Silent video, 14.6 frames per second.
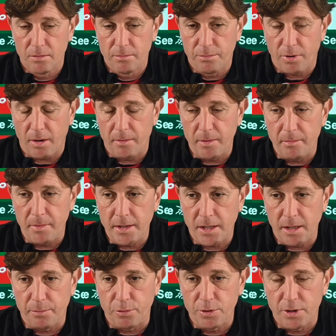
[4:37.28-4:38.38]

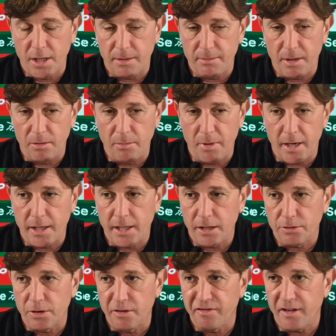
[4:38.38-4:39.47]
probabilmente i punti abbiamo
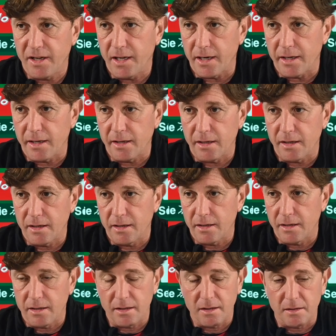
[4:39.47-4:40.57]
meritato di
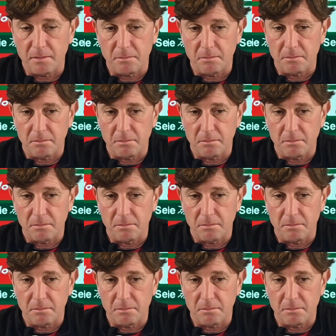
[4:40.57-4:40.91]
fare.